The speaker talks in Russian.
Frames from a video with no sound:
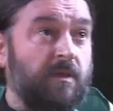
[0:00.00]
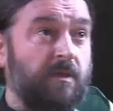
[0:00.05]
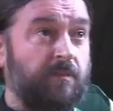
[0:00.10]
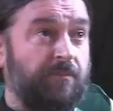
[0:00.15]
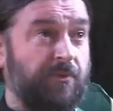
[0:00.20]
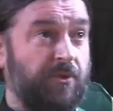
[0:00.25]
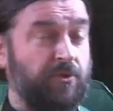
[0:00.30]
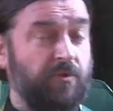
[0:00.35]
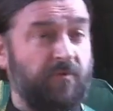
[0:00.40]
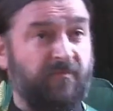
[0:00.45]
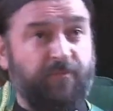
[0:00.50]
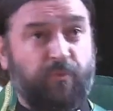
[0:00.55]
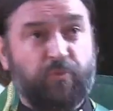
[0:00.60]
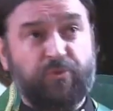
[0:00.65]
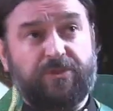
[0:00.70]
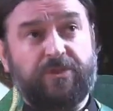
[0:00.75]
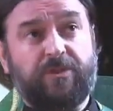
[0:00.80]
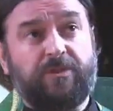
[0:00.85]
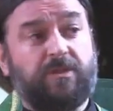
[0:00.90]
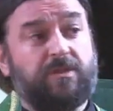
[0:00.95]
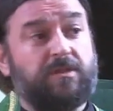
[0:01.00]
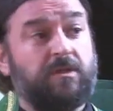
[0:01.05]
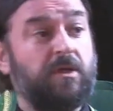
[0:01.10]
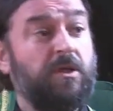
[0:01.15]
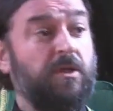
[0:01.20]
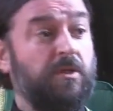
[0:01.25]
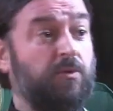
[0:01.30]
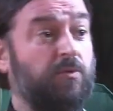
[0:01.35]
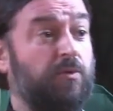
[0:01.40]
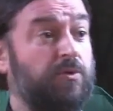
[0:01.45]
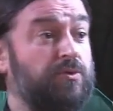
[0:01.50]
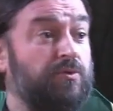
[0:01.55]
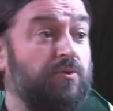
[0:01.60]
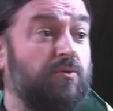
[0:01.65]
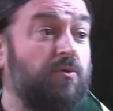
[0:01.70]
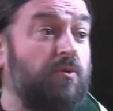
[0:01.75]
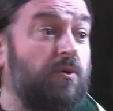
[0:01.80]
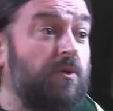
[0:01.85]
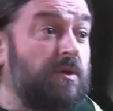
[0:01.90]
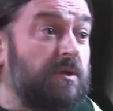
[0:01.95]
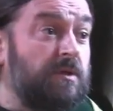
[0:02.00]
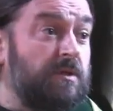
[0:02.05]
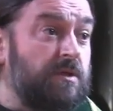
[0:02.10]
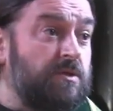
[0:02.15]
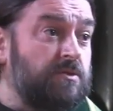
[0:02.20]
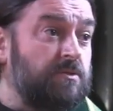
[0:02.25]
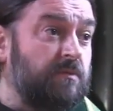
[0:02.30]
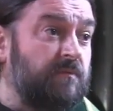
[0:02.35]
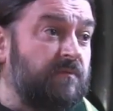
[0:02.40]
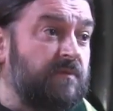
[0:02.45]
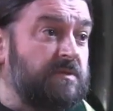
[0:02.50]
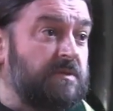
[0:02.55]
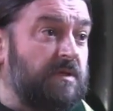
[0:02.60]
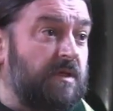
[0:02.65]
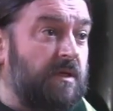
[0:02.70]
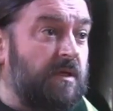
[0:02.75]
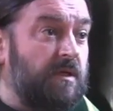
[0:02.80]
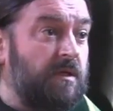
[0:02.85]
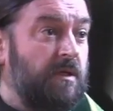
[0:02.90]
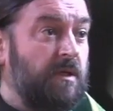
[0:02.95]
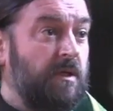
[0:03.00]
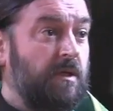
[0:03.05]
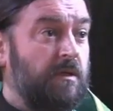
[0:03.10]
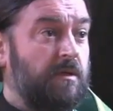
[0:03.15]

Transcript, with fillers: Э, Причем в пустыне ночью холодно, чтобы вы знали.